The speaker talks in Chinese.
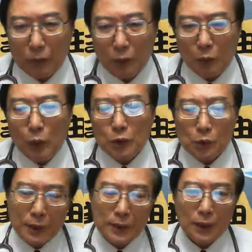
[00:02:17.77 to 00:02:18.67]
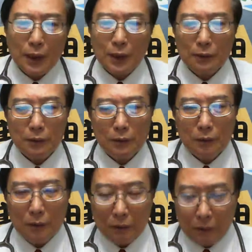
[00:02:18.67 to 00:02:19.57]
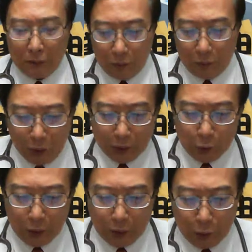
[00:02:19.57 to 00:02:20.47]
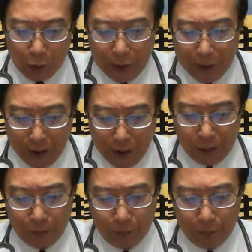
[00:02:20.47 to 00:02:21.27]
咱看到全世界，偌侪即款的例，